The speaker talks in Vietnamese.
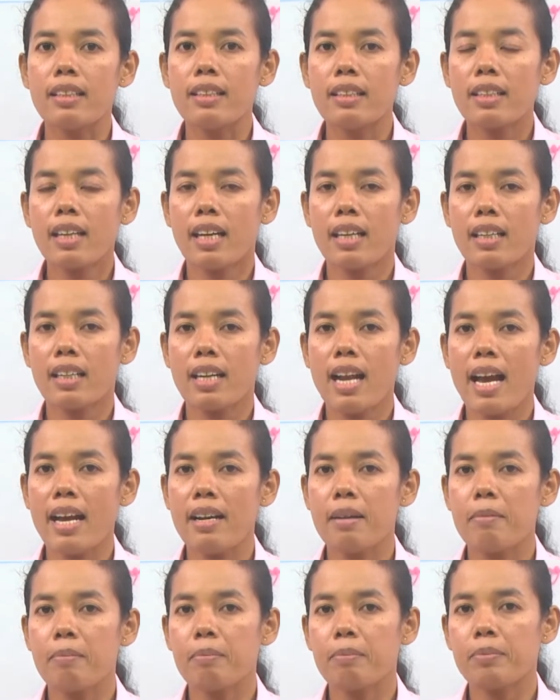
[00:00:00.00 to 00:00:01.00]
kháng
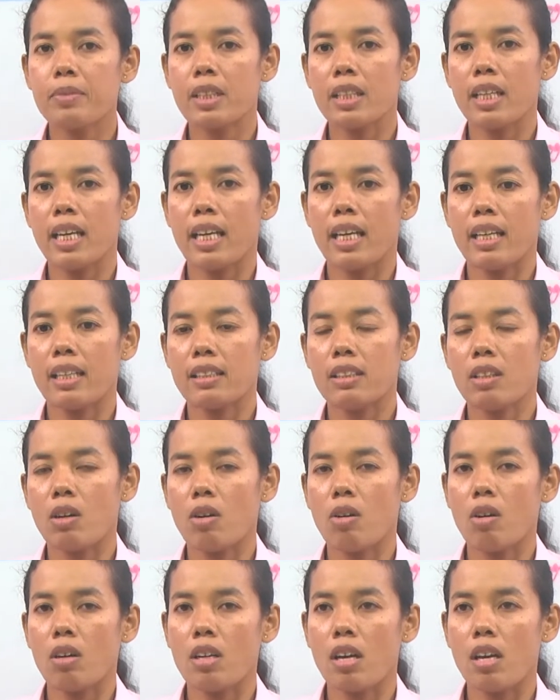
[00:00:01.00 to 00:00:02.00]
đàm Cana
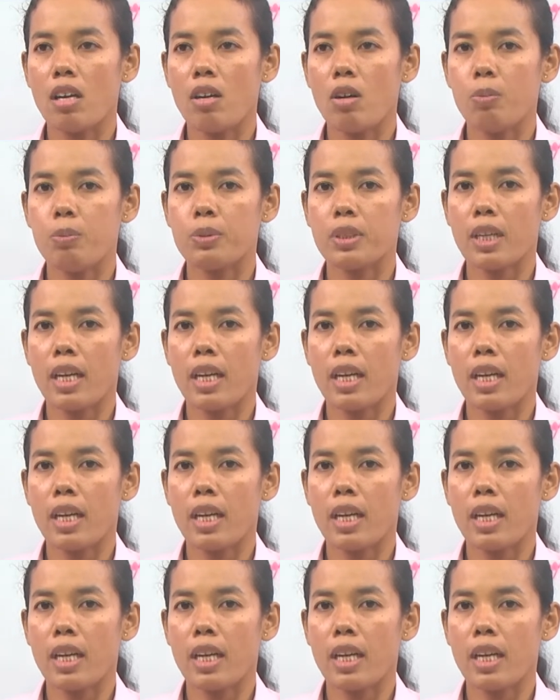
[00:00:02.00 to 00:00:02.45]
to đòi lụp sạ